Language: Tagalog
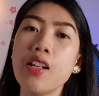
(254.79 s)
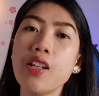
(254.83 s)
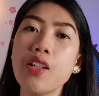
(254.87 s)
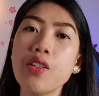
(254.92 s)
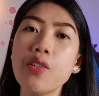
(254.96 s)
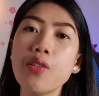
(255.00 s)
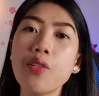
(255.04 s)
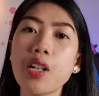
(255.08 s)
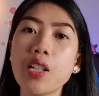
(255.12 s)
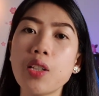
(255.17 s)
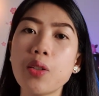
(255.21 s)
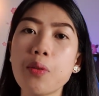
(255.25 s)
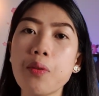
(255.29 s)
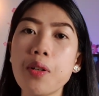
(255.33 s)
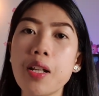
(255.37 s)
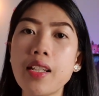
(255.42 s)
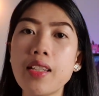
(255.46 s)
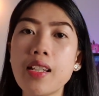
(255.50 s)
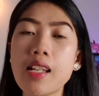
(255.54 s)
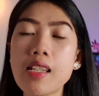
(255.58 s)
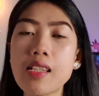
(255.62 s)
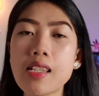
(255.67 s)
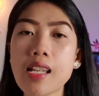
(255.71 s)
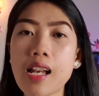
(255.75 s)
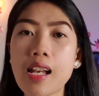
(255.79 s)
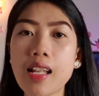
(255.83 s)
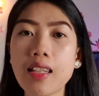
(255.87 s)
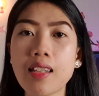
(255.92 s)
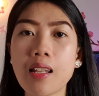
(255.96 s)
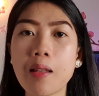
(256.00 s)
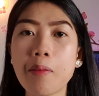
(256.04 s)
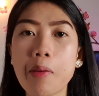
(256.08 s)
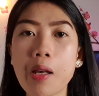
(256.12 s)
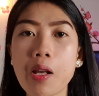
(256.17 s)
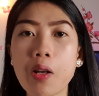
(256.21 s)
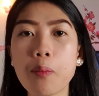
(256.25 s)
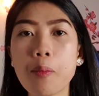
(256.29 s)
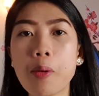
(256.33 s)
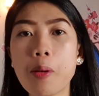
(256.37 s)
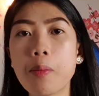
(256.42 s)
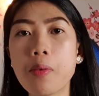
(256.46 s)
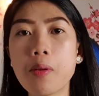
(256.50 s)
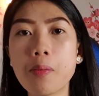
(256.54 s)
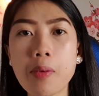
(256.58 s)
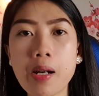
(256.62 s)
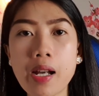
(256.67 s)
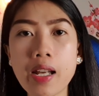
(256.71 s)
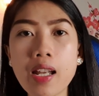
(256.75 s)
Yung katulad din sa atin, meron
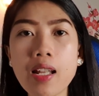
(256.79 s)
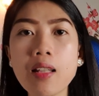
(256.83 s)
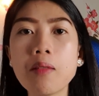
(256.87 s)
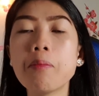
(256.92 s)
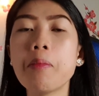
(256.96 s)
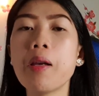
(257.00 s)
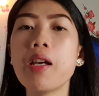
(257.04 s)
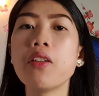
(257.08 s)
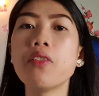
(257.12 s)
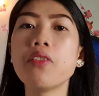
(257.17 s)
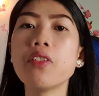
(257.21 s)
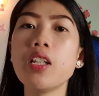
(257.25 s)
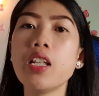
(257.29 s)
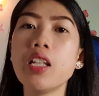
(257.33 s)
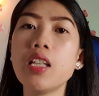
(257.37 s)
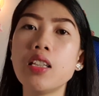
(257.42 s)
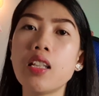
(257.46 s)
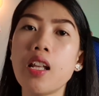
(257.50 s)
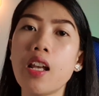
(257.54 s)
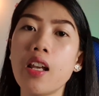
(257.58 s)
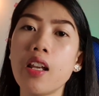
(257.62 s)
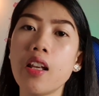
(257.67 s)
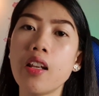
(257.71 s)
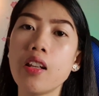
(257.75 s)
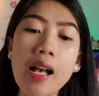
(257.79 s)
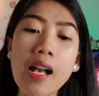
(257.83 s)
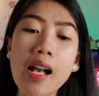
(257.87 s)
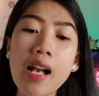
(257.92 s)
mababait, meron hindi.